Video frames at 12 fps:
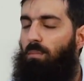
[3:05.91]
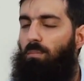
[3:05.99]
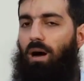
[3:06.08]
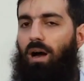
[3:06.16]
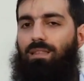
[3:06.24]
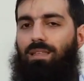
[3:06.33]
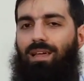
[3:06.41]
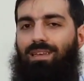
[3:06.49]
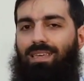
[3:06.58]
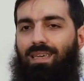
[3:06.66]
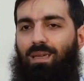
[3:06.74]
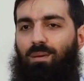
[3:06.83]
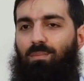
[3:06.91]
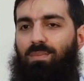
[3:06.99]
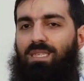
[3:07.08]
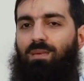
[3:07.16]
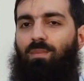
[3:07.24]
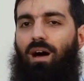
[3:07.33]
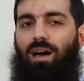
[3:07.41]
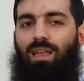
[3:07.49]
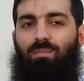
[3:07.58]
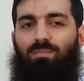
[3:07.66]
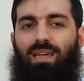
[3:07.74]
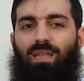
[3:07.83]
Baktılar ki bizim
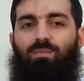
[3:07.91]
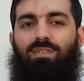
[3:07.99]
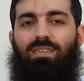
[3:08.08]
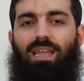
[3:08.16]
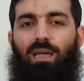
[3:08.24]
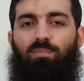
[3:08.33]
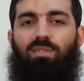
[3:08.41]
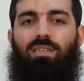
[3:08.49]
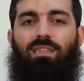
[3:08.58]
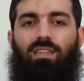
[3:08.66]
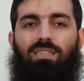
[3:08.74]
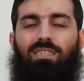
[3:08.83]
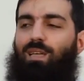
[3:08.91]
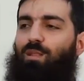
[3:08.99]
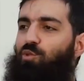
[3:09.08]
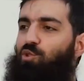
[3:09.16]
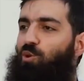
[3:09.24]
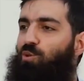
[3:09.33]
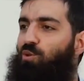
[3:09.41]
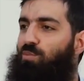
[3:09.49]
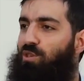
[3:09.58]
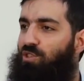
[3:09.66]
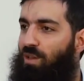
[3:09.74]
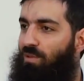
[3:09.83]
alimlerimizin hepsinin nas kılmış olduğu
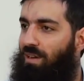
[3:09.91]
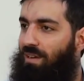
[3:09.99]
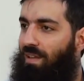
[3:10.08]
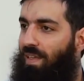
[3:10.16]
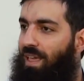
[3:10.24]
bir şey var.